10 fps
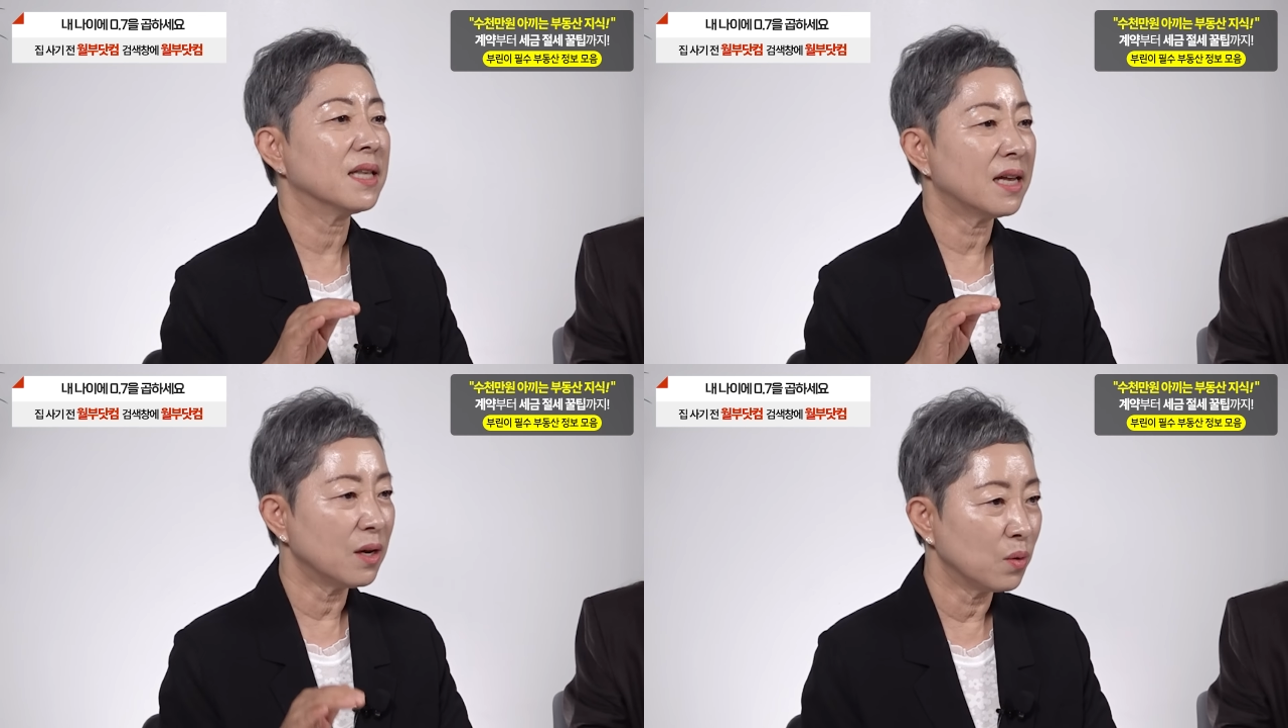
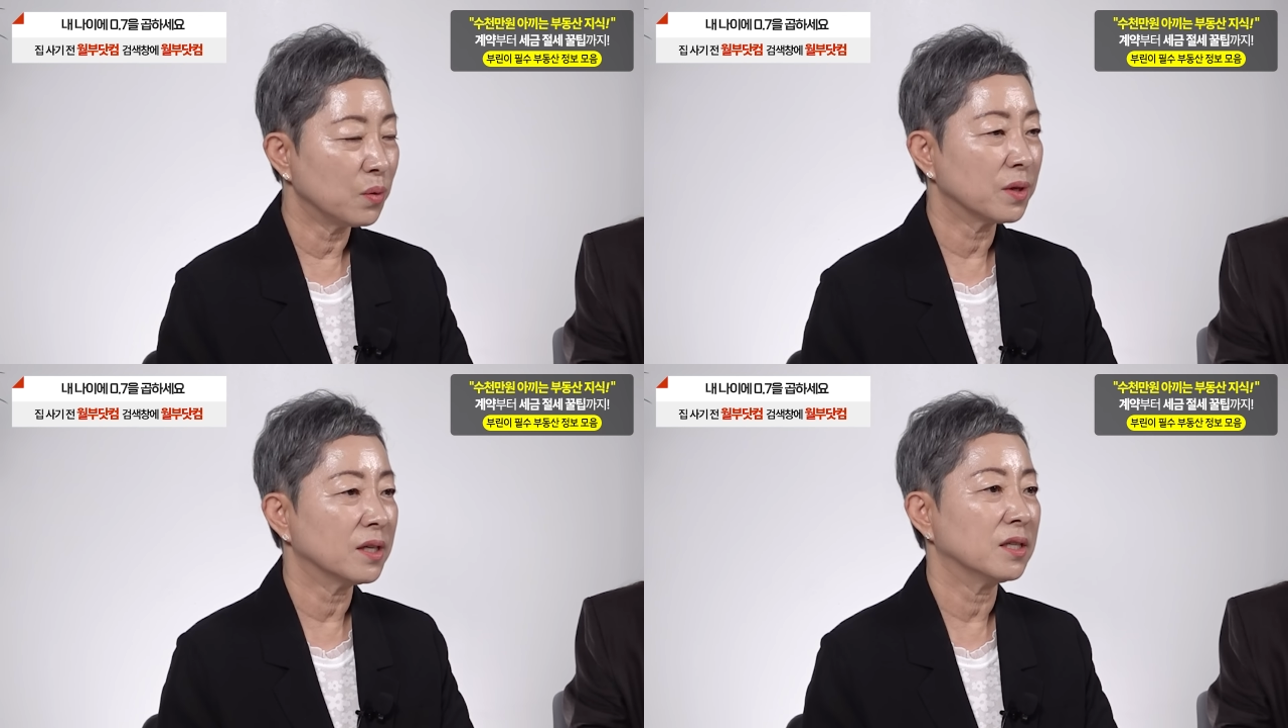
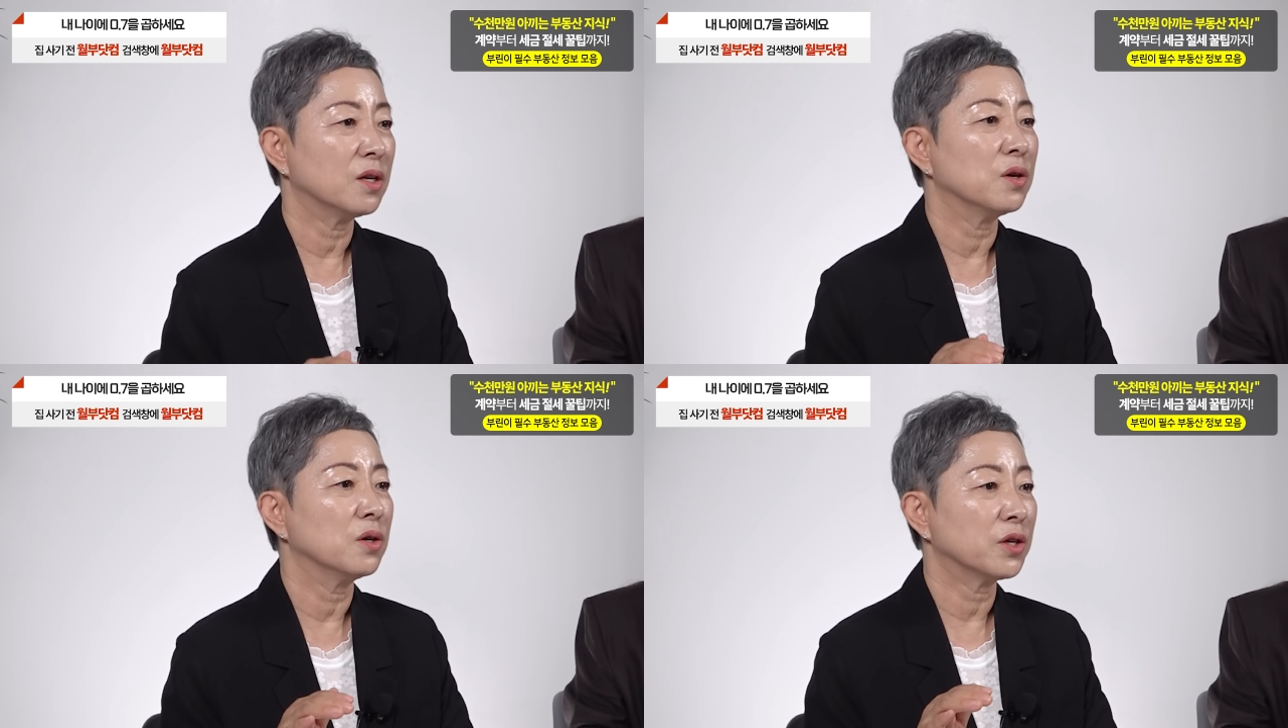살아온
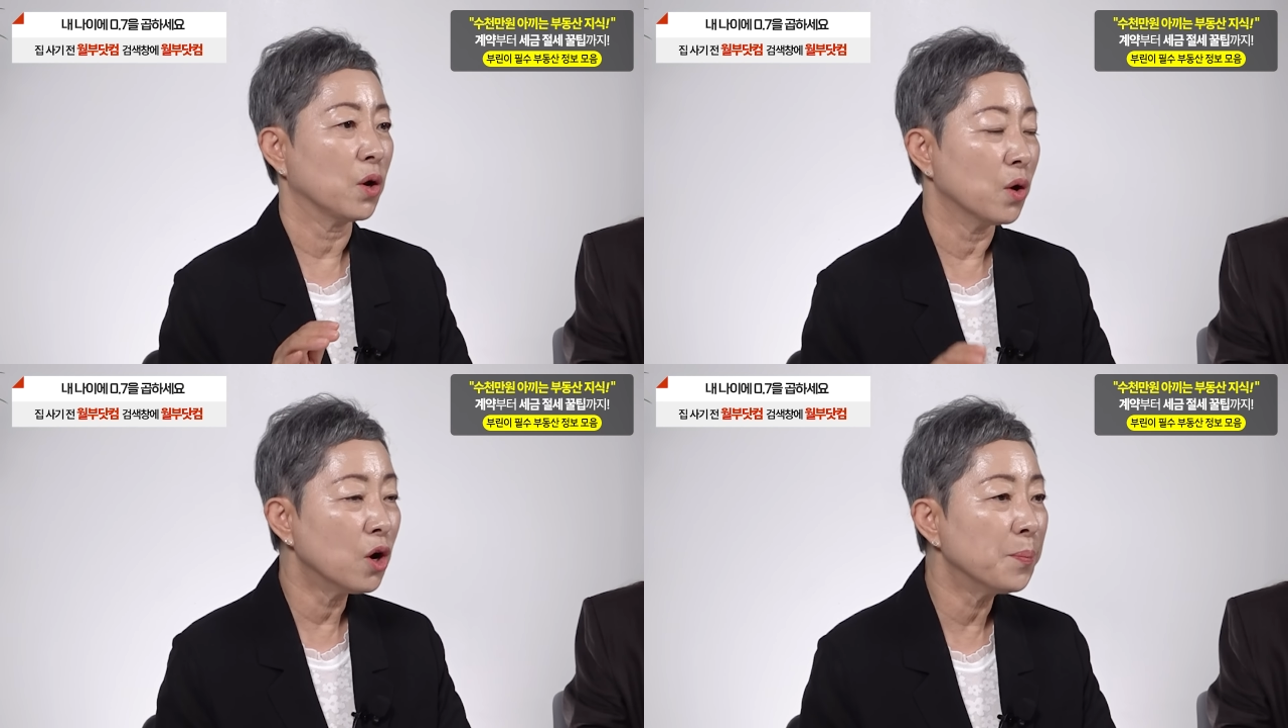그런
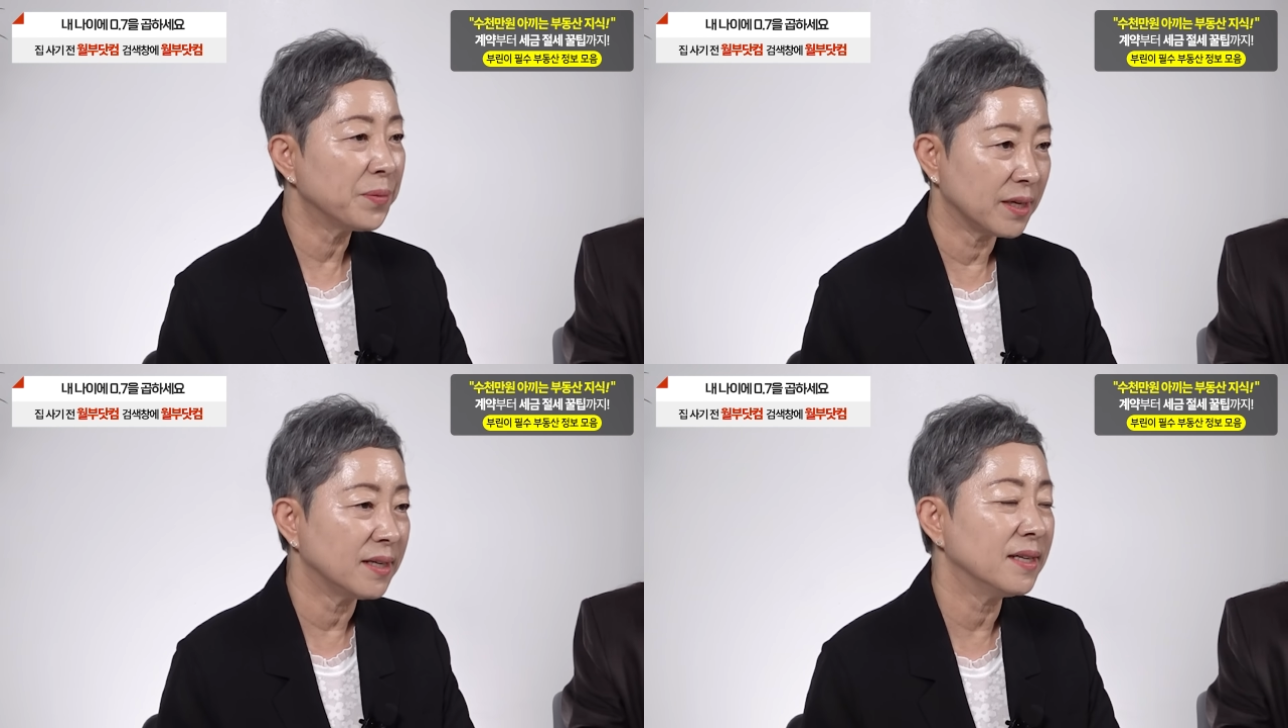
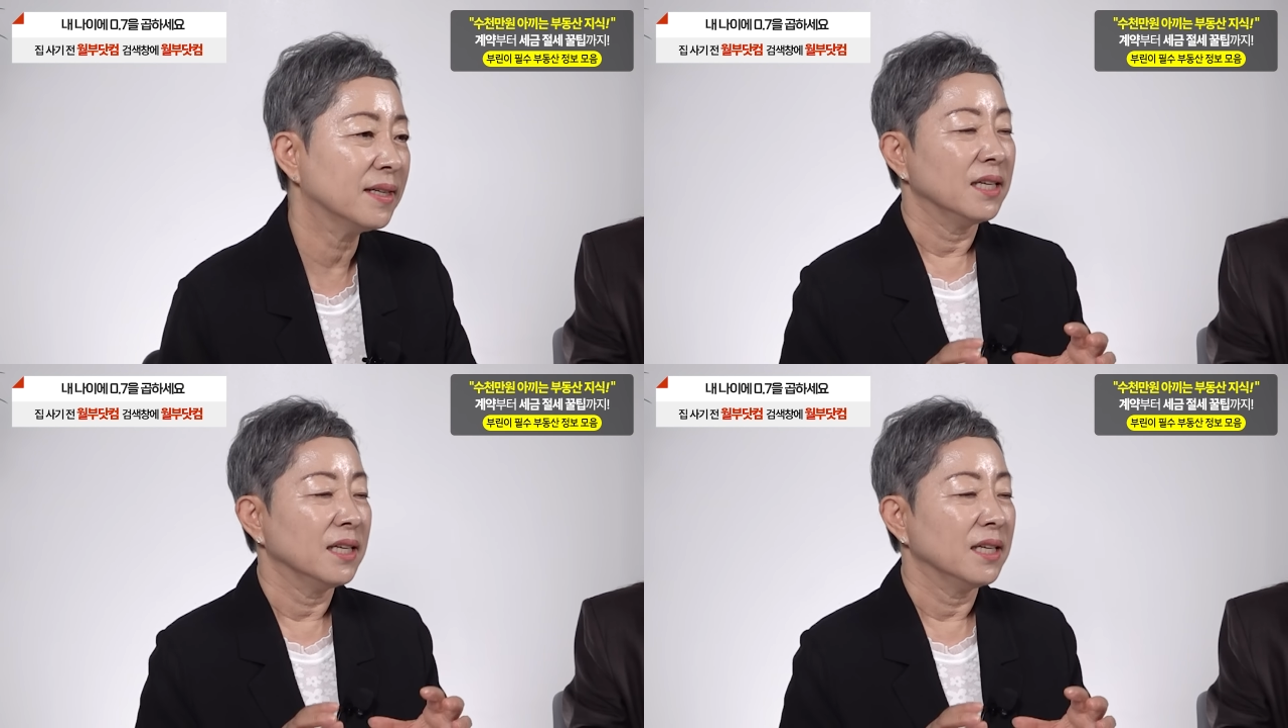경험들,